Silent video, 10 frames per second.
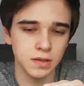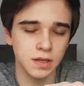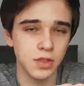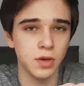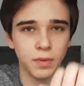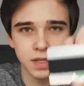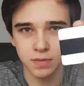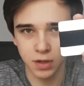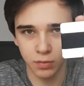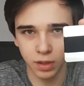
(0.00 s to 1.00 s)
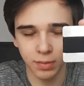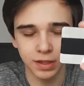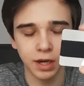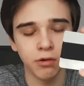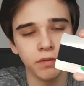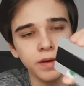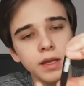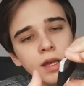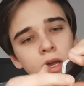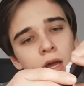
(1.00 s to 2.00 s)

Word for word: raczej polecam zakup tej materiałowej.